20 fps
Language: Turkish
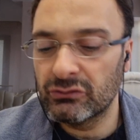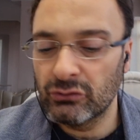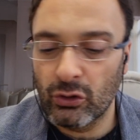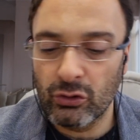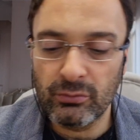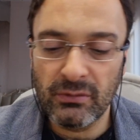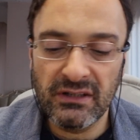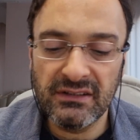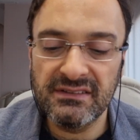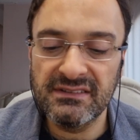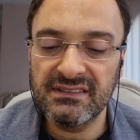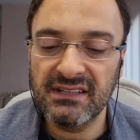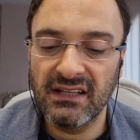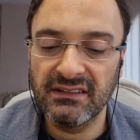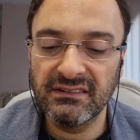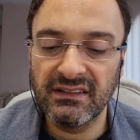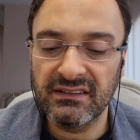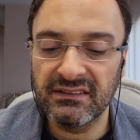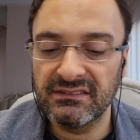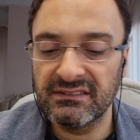Normal
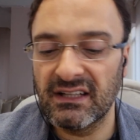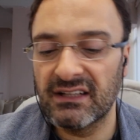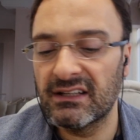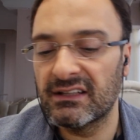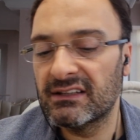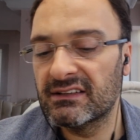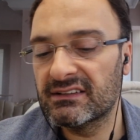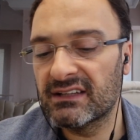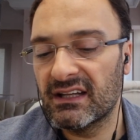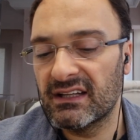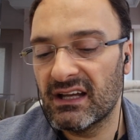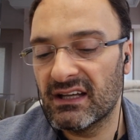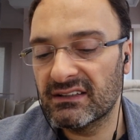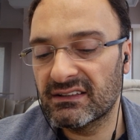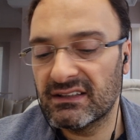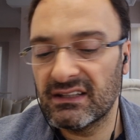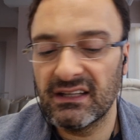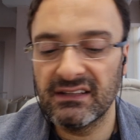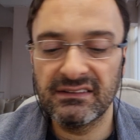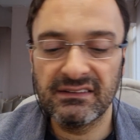insanların delilik
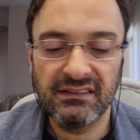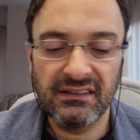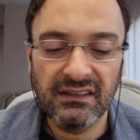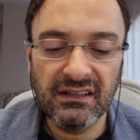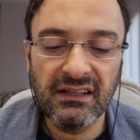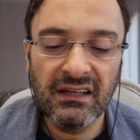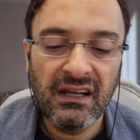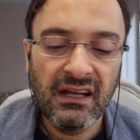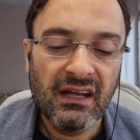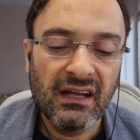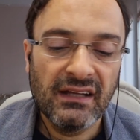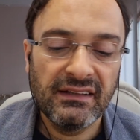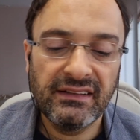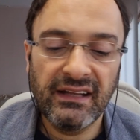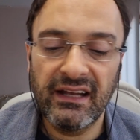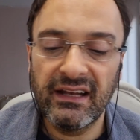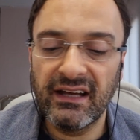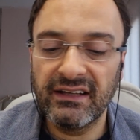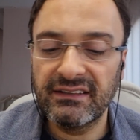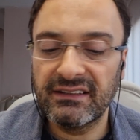telakki ettiği ettiği,
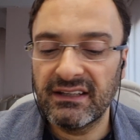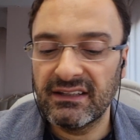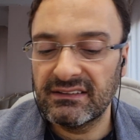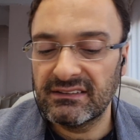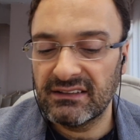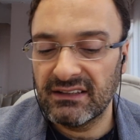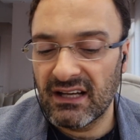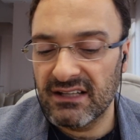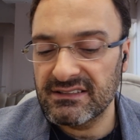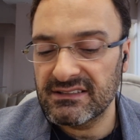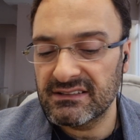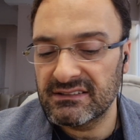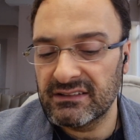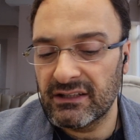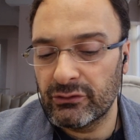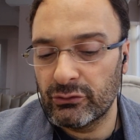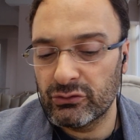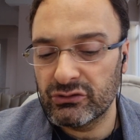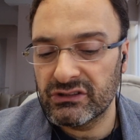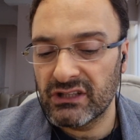telakki ettiği aslında
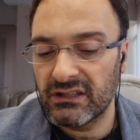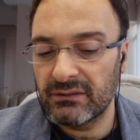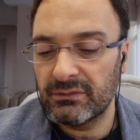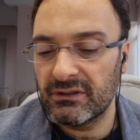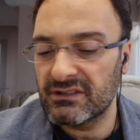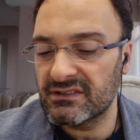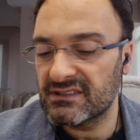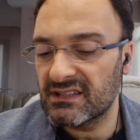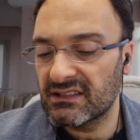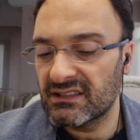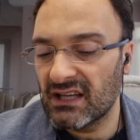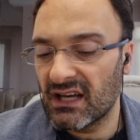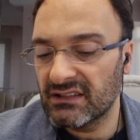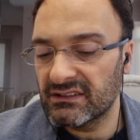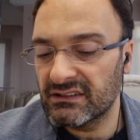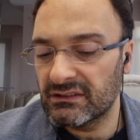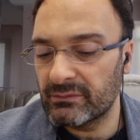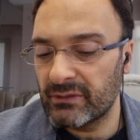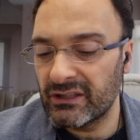yüksek bir zekadır.